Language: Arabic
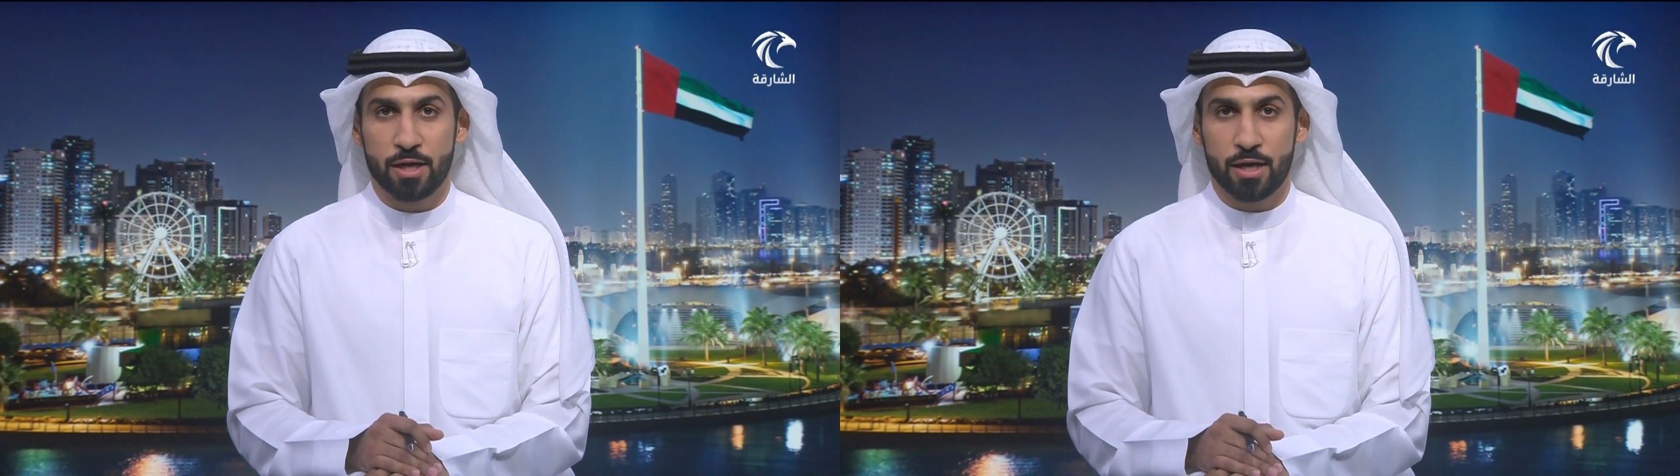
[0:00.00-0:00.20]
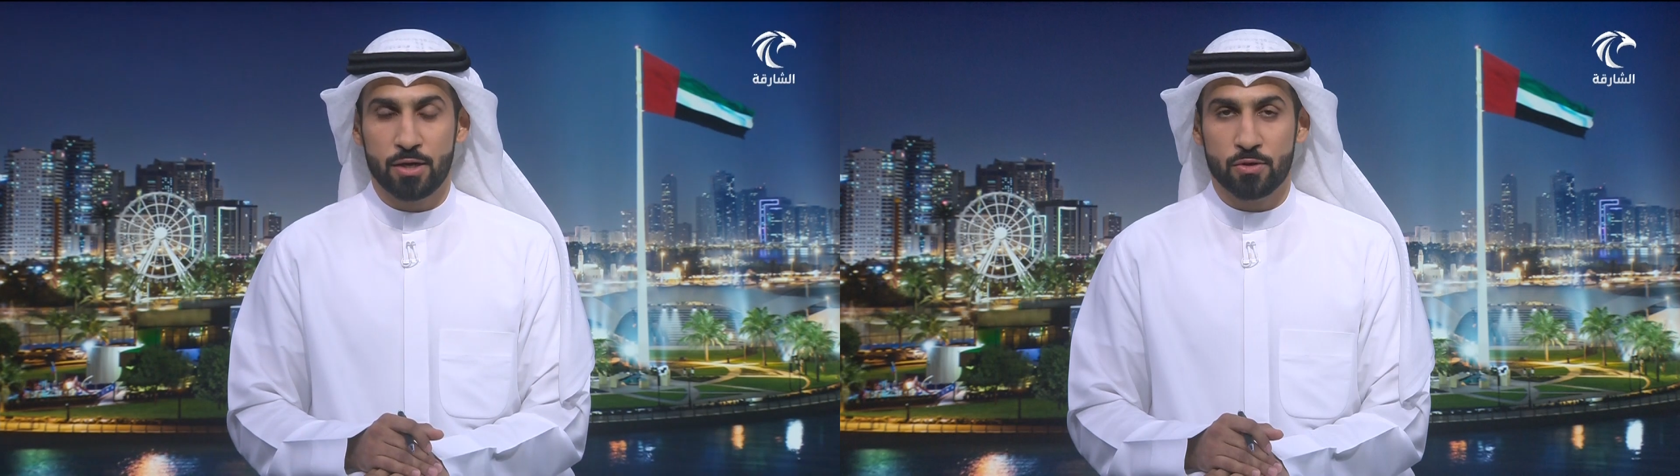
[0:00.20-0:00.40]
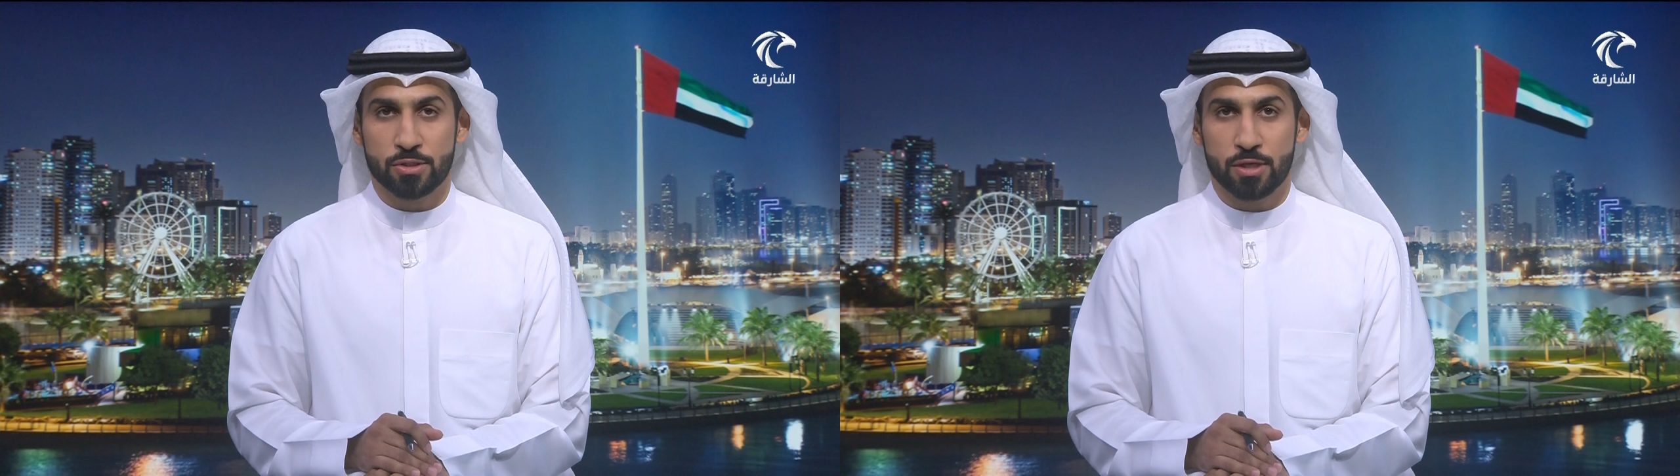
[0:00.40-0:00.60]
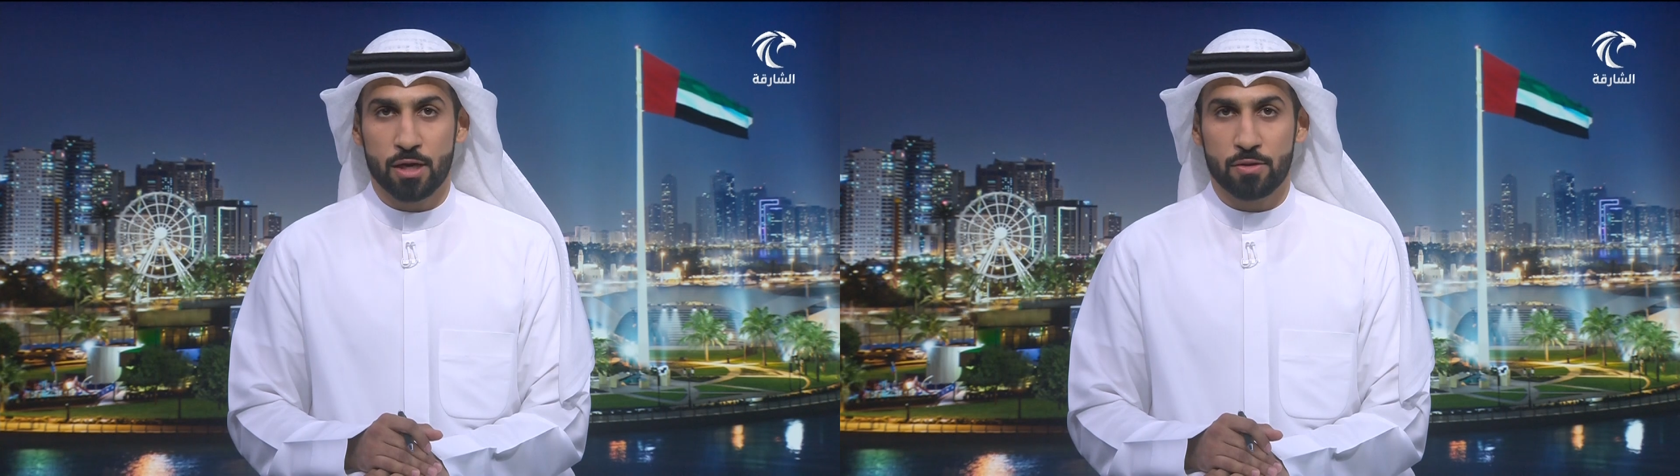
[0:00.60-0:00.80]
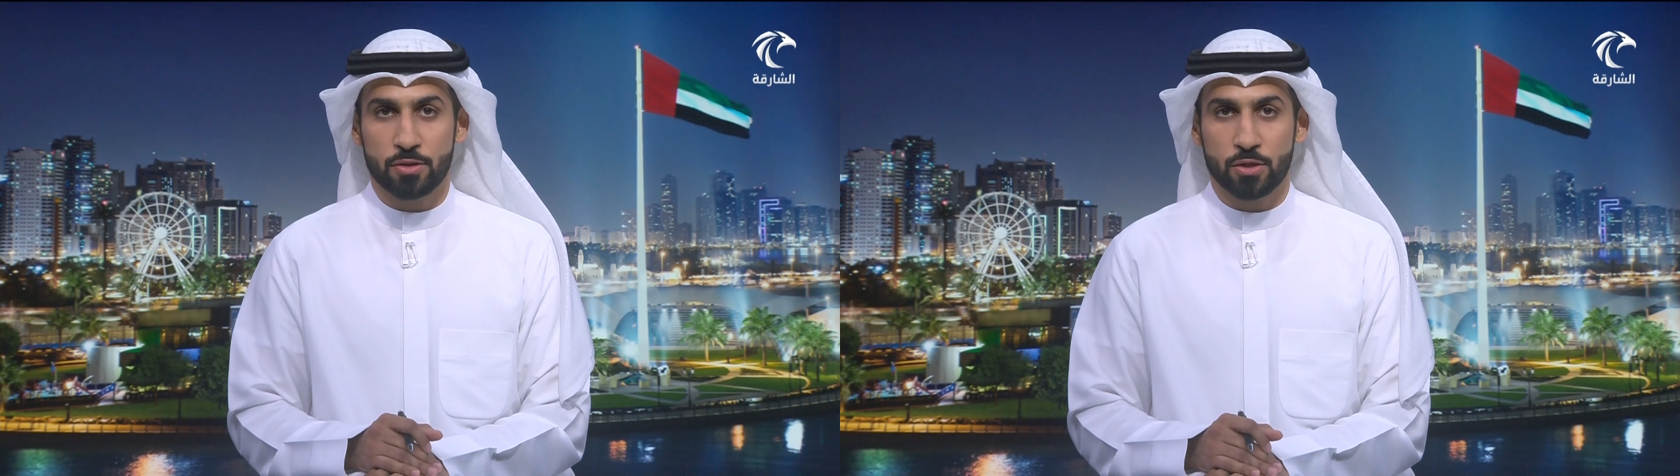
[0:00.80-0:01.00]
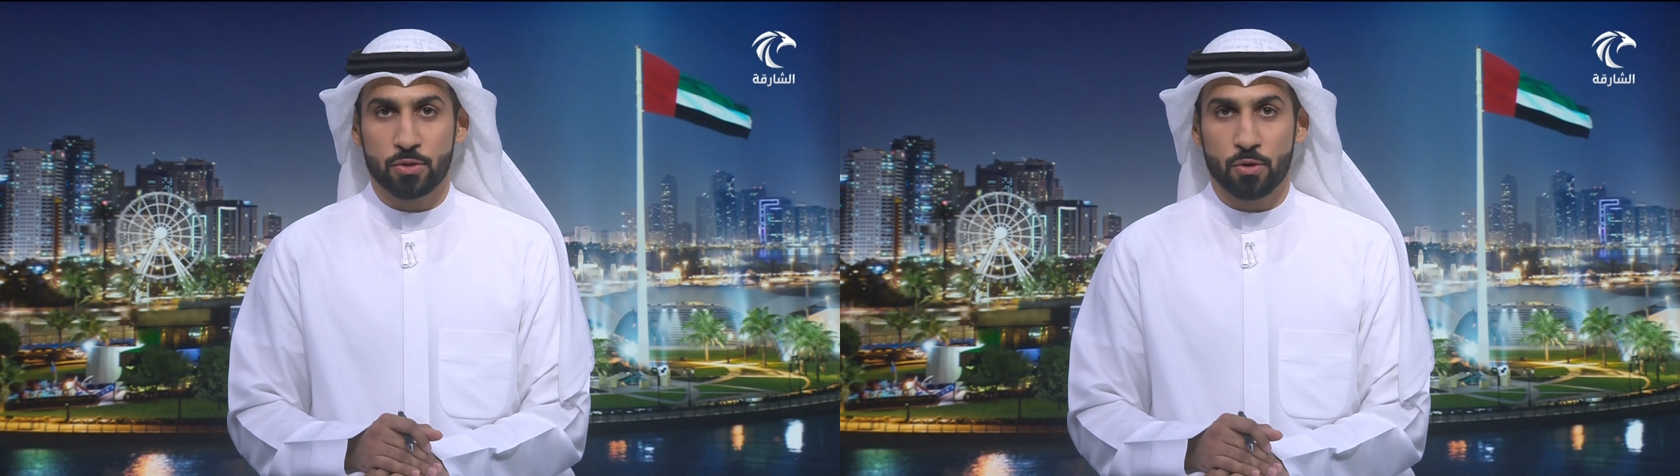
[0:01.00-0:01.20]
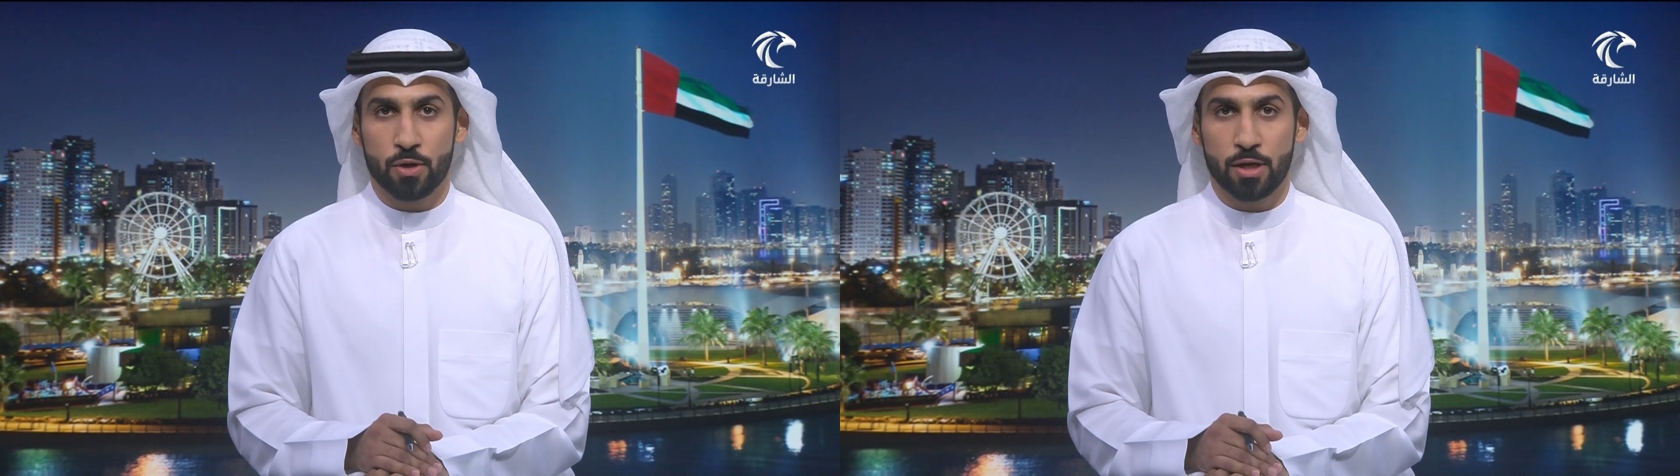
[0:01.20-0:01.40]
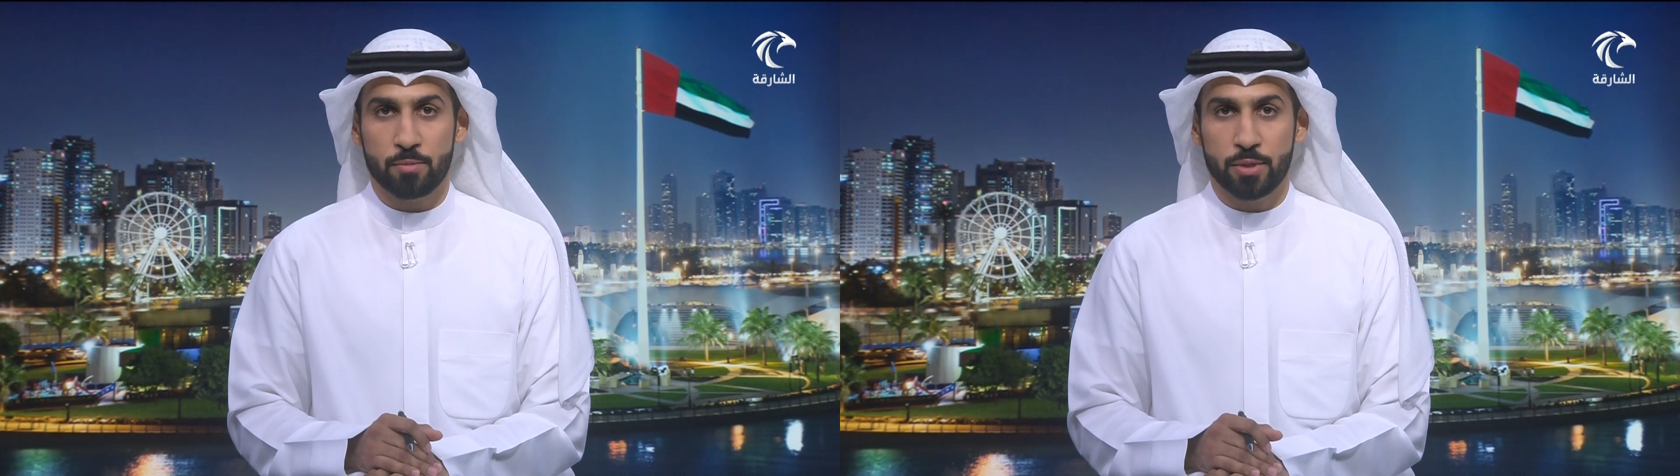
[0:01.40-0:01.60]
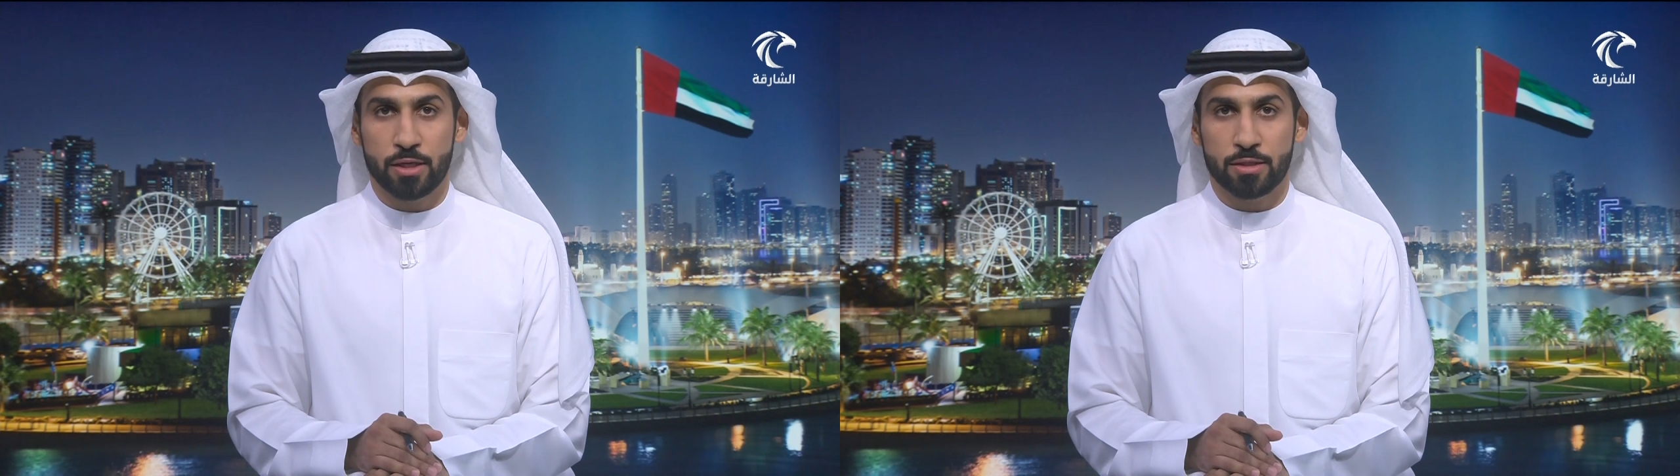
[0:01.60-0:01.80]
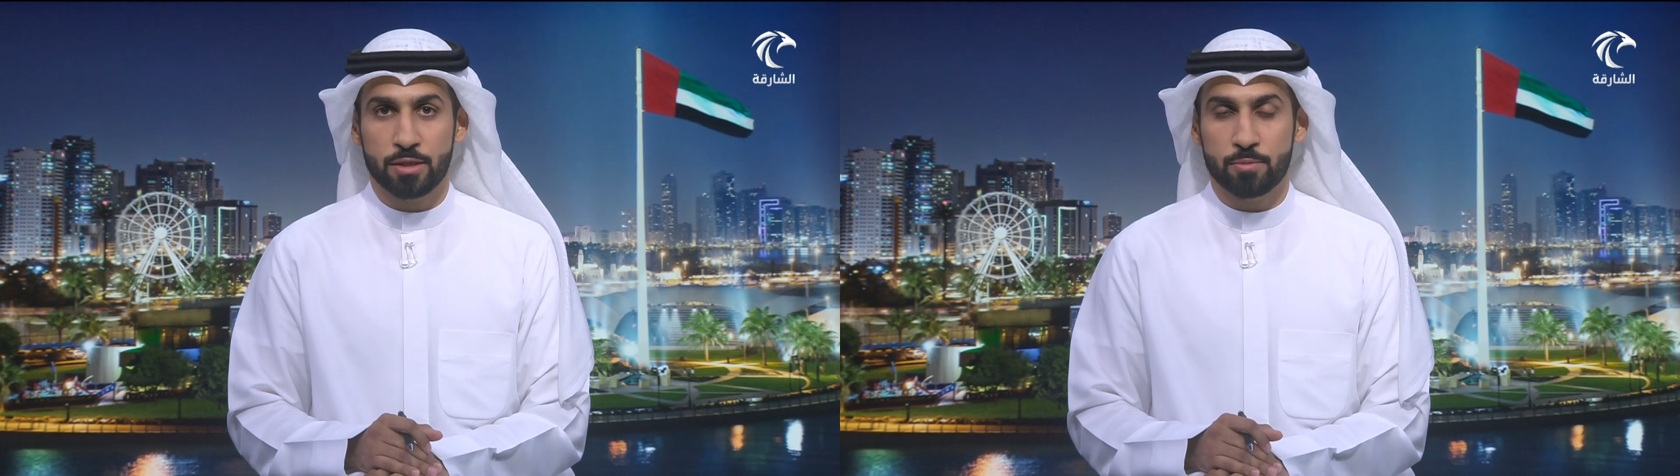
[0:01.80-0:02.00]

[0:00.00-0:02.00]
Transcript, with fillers: الأستاذ الدكتور حميد